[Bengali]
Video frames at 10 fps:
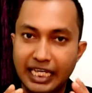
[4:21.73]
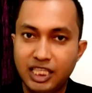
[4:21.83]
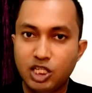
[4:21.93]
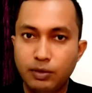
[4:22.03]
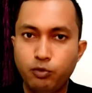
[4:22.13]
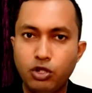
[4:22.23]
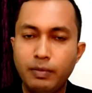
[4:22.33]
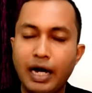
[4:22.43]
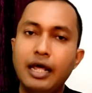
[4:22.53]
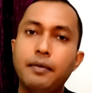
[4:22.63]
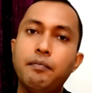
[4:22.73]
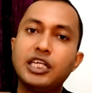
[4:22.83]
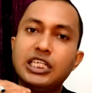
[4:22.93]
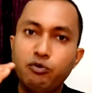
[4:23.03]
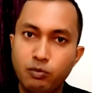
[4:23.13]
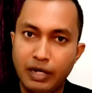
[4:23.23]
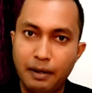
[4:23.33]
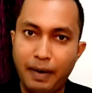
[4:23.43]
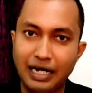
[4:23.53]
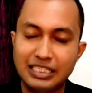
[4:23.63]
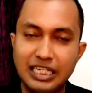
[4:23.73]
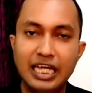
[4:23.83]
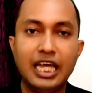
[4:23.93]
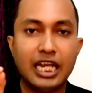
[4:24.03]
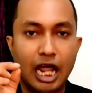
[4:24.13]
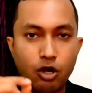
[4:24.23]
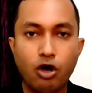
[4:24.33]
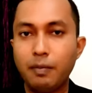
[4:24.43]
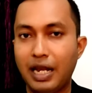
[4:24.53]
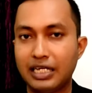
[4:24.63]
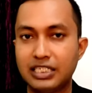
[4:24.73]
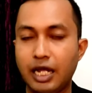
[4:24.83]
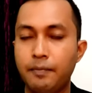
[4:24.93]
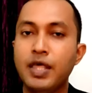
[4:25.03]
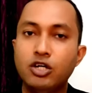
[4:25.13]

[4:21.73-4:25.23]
ইত্যাদির পরিমাণ বেশি পরিমাণে বাড়ছে না নর্মাল আছে